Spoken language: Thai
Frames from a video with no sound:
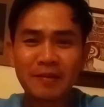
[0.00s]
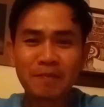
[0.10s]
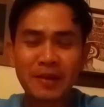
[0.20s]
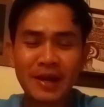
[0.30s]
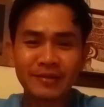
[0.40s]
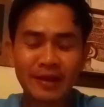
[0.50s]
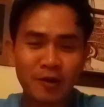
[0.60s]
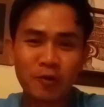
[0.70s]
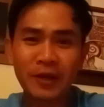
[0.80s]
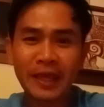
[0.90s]
เมื่อสักค
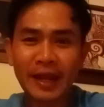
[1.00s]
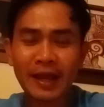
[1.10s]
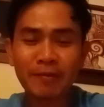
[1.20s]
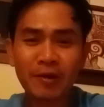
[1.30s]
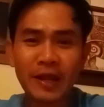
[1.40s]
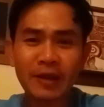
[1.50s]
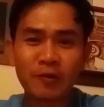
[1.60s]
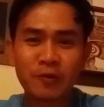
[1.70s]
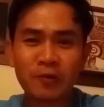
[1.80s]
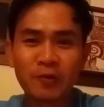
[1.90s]
รู่นี้นะครับก็ได้
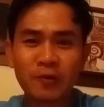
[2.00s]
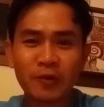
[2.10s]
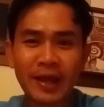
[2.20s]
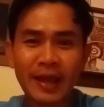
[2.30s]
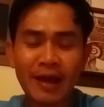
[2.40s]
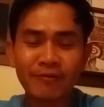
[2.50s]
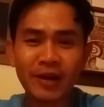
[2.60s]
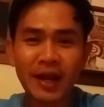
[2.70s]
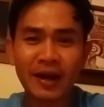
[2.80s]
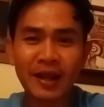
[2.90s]
ดูรายการฝ
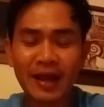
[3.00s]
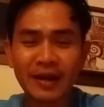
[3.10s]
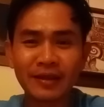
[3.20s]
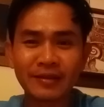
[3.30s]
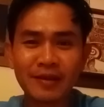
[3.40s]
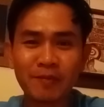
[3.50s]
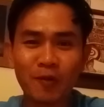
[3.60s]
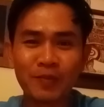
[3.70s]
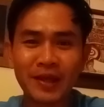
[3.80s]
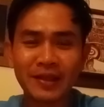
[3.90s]
รั่งรายการหนึ่งซึ่งผ
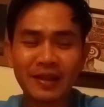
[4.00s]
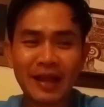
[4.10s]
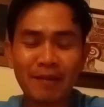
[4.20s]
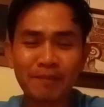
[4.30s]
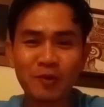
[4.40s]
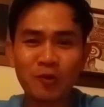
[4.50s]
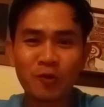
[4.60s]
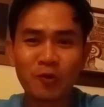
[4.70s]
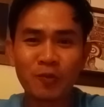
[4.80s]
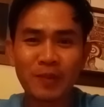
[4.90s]
มเนี่ยติดตามดู
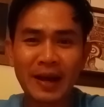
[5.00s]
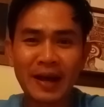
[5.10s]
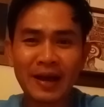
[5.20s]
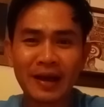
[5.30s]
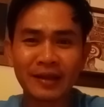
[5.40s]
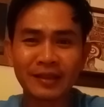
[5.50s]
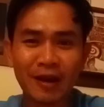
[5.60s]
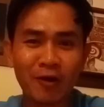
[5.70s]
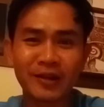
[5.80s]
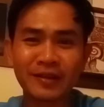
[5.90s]
มาต
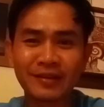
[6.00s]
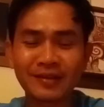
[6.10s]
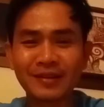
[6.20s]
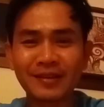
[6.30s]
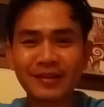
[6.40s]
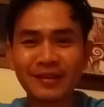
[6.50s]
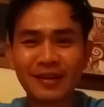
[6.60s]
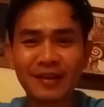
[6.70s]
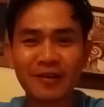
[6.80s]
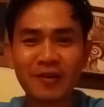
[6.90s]
ลอด
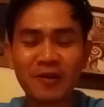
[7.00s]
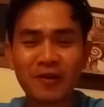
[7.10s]
แล้วก็